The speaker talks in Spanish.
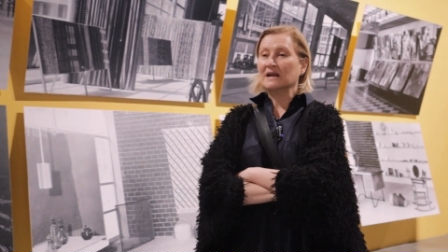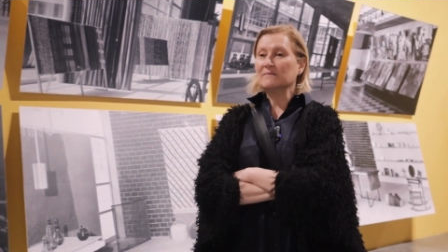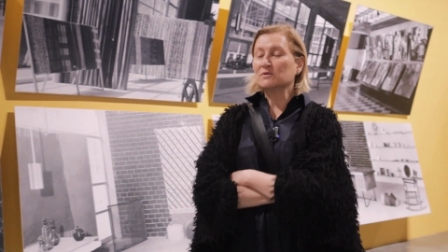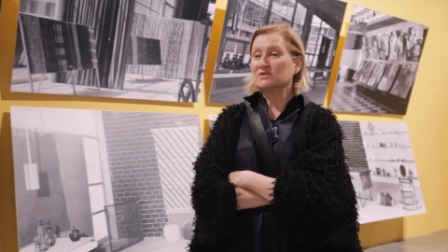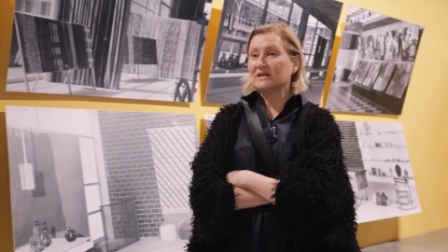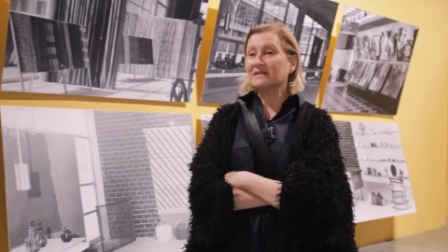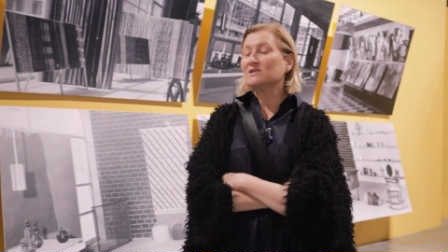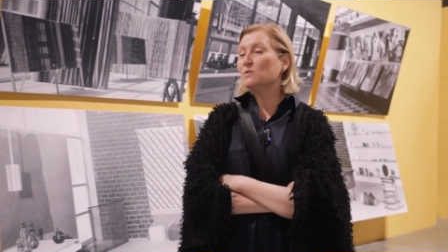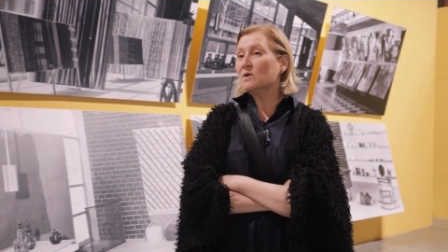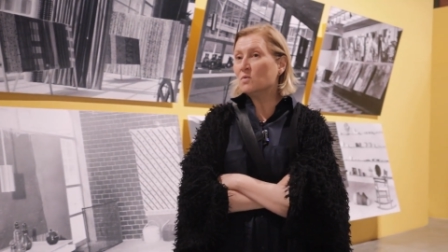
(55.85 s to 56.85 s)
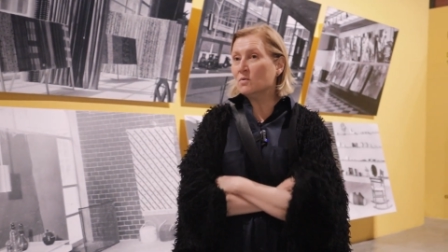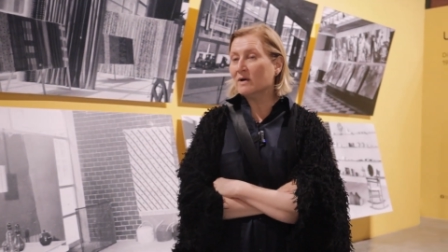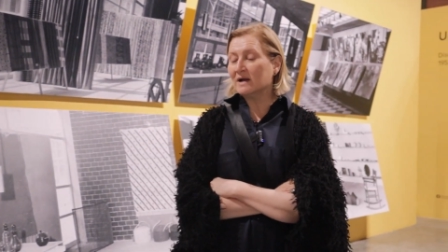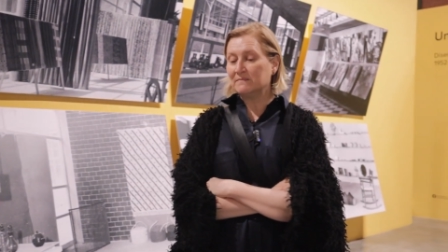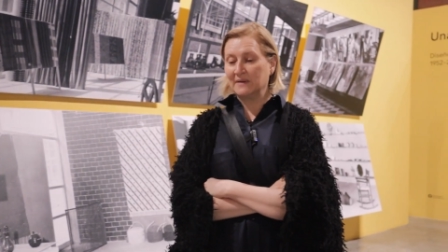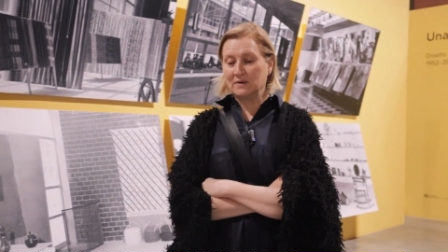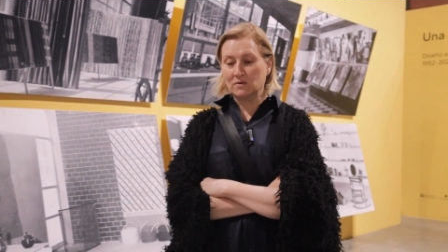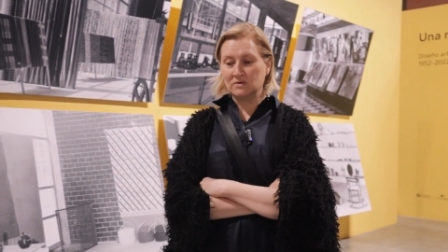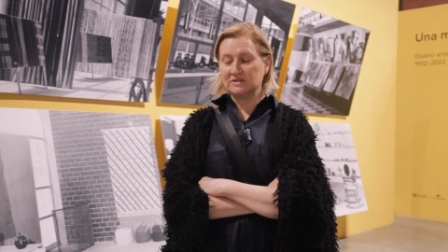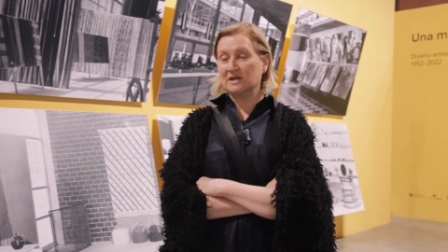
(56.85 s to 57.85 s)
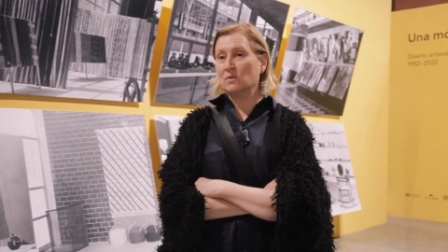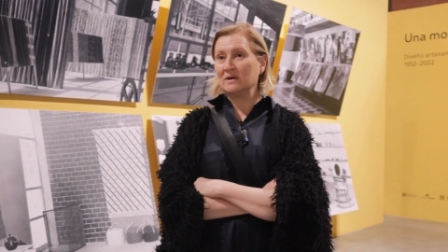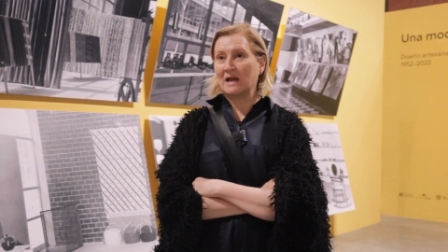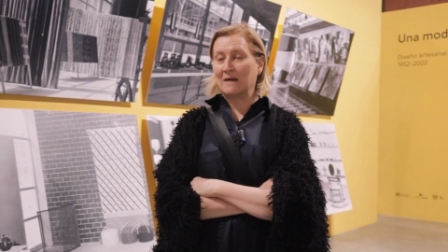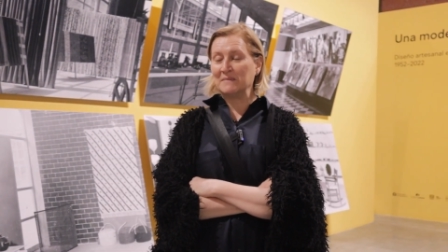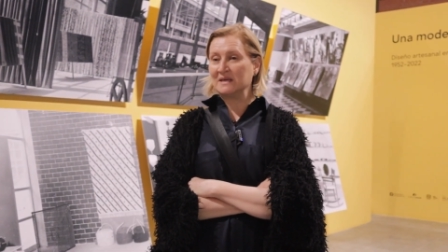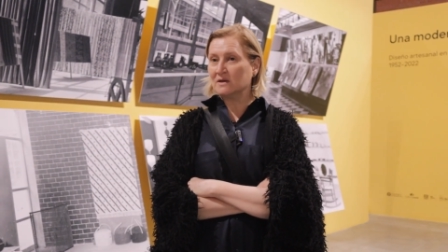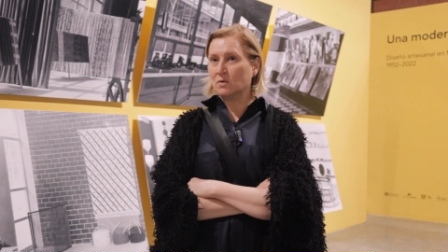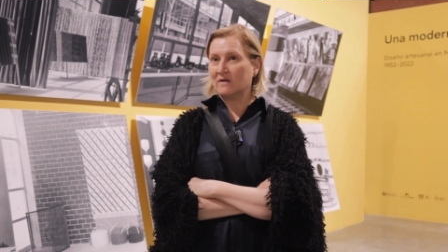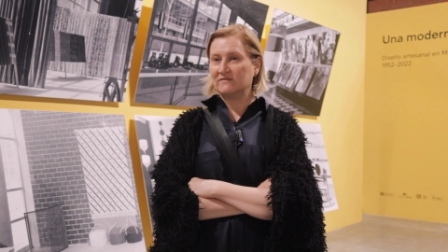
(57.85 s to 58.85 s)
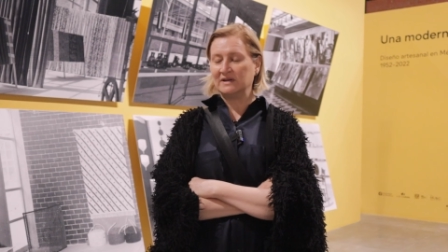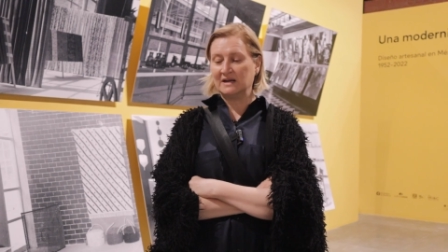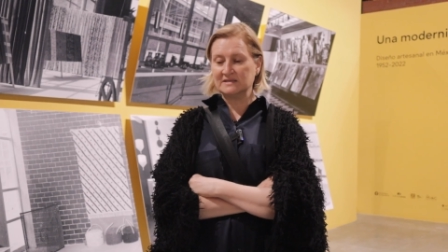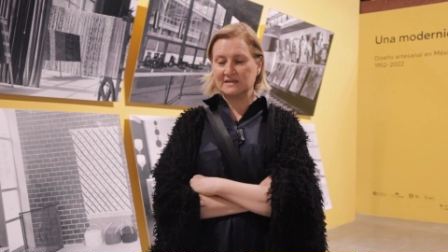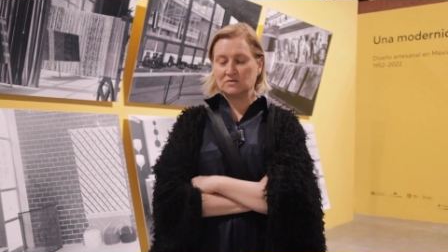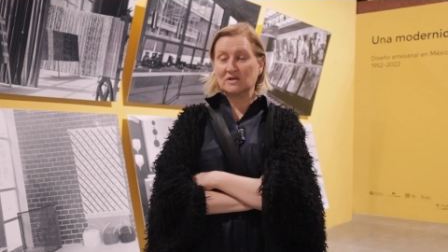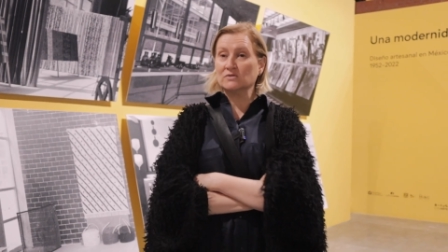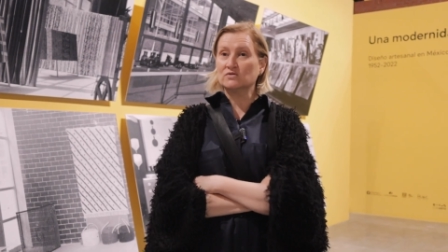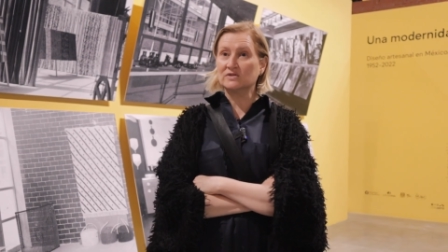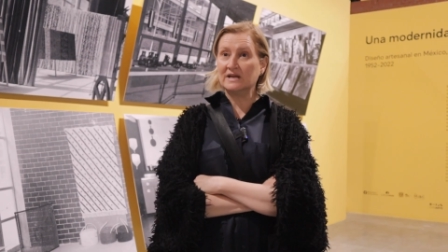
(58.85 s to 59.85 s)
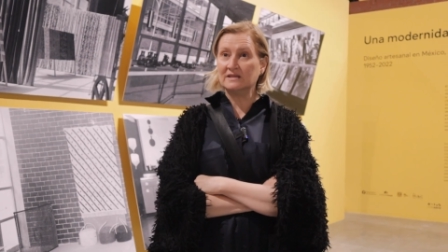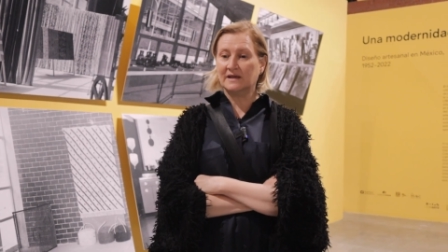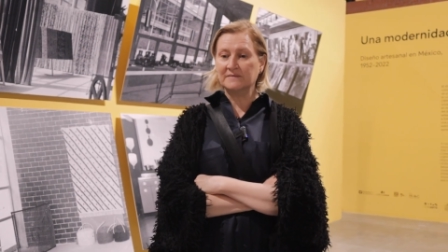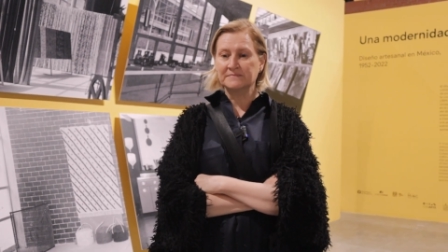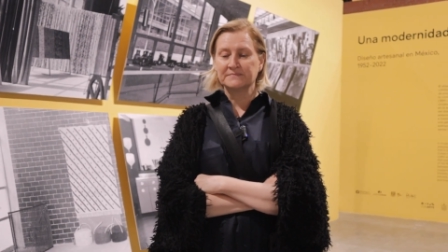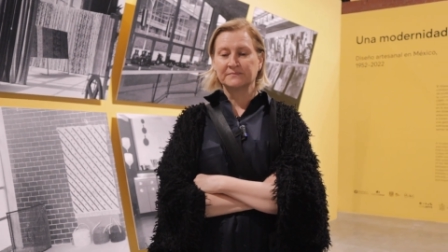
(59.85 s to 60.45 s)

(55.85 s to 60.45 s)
Clara Porcet nació en Cuba, pero llegó a México a finales de los años 30.